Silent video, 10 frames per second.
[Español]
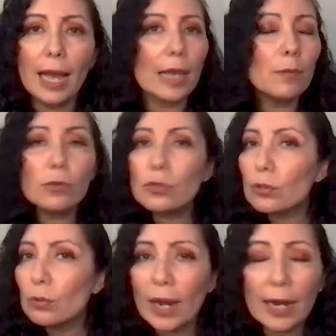Hay muchos
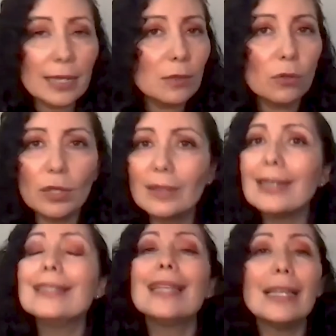lugares donde te
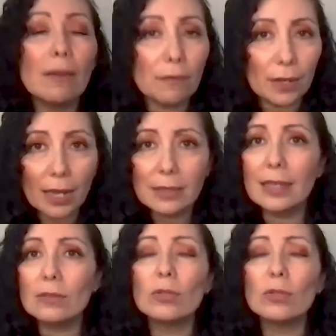enseñan finanzas,